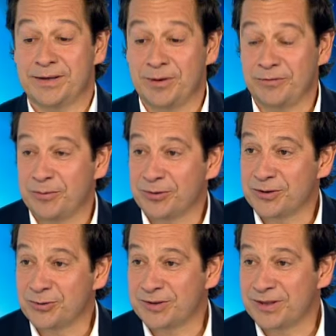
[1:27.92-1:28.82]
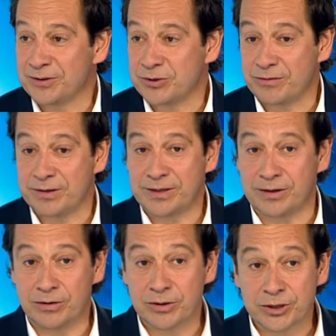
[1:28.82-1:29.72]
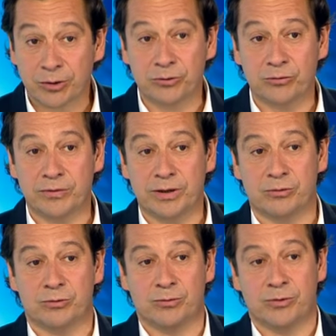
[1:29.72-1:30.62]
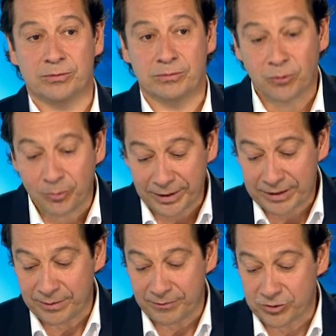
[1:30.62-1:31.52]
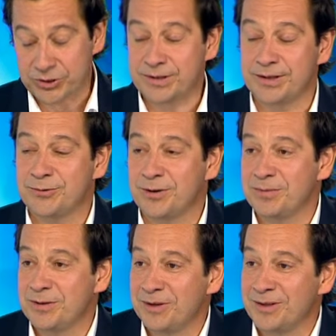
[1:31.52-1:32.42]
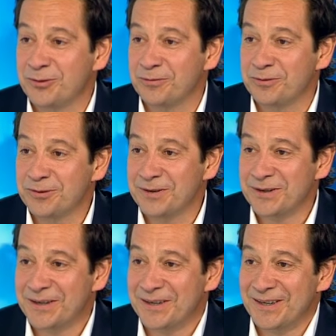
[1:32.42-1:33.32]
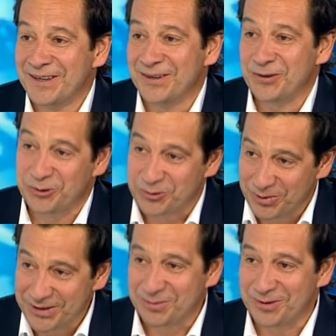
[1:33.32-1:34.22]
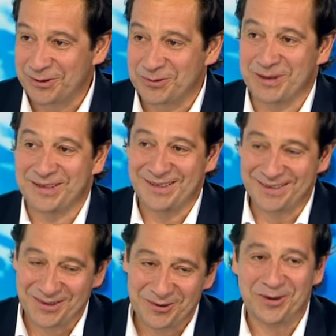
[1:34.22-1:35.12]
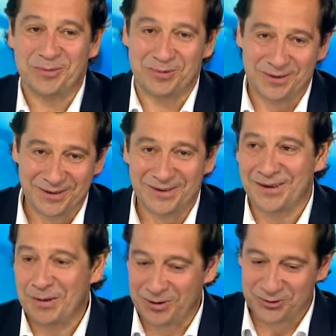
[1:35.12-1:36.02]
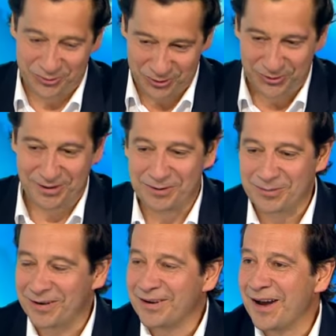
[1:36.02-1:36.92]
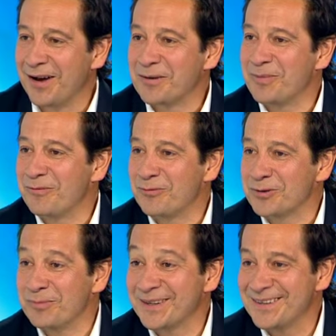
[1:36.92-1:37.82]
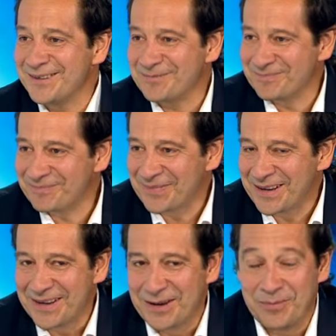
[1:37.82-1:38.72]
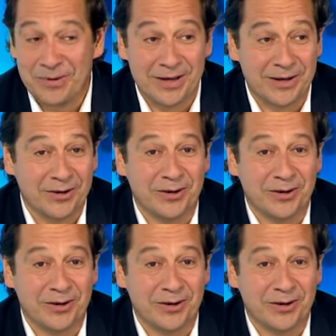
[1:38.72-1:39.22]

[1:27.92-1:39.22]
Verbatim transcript: qui m'a fait monter sur scène quand j'avais 5 ans et j'ai retrouvé un document de mon père qui m'avait enregistré sur un petit magnétophone euh, que je passe pendant le spectacle d'ailleurs et puis euh, après je chante avec ma, avec ma voix de maintenant. Mais